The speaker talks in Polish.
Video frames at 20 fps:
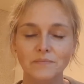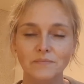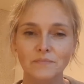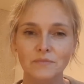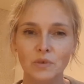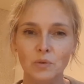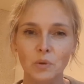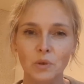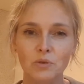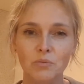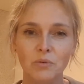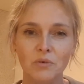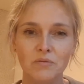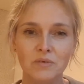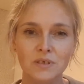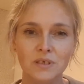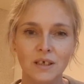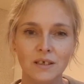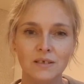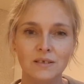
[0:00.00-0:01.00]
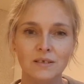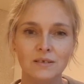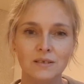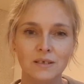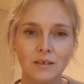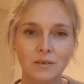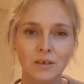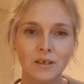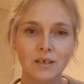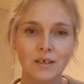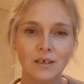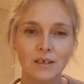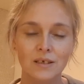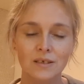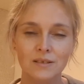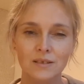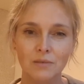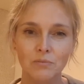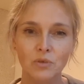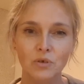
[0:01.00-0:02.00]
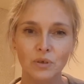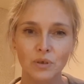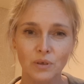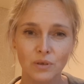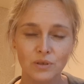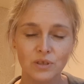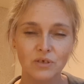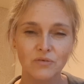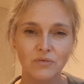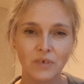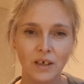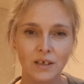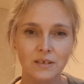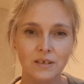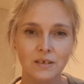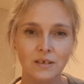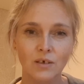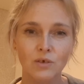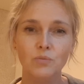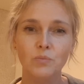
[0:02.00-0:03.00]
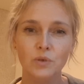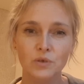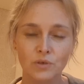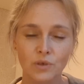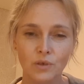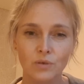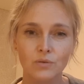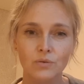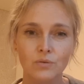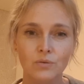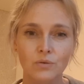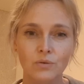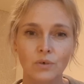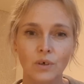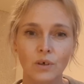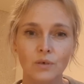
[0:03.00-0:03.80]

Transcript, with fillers: było odpowiedzialne za, za moje rozchwianie od początku,